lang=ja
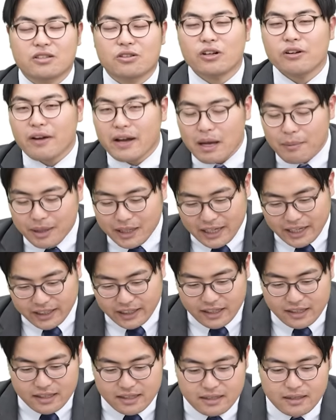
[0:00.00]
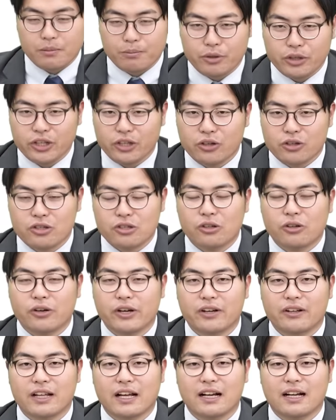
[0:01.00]
それはやめたいです。武器を
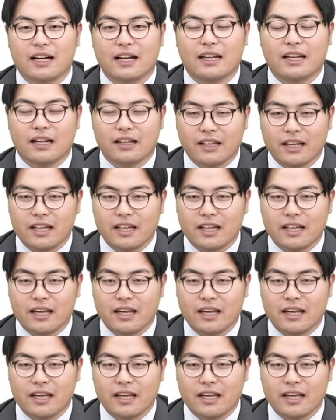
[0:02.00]
揃える段階なん